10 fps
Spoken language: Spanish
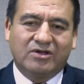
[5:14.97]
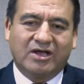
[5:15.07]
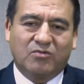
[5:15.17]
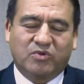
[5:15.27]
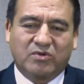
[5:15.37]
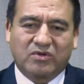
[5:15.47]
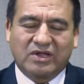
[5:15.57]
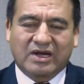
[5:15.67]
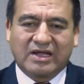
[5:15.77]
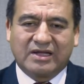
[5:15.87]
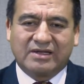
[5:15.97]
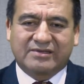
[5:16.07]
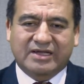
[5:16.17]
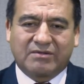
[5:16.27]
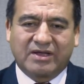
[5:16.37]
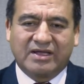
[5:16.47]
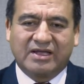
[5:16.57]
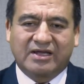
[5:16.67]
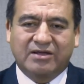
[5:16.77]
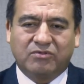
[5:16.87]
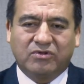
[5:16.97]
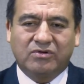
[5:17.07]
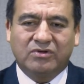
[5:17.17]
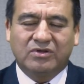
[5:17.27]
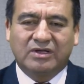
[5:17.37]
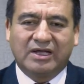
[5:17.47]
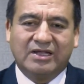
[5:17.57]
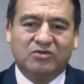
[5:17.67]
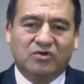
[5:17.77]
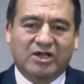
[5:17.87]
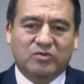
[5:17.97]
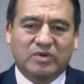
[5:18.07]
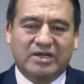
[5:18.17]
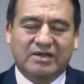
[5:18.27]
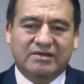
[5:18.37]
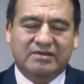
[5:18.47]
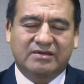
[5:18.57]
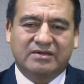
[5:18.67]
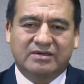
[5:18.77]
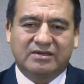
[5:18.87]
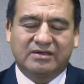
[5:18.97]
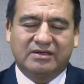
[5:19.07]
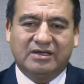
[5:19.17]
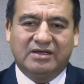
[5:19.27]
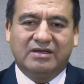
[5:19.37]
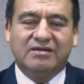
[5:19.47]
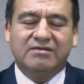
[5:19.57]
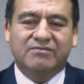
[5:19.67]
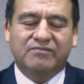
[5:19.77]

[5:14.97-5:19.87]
El pueblo de Israel estaba en Egipto en duras penas y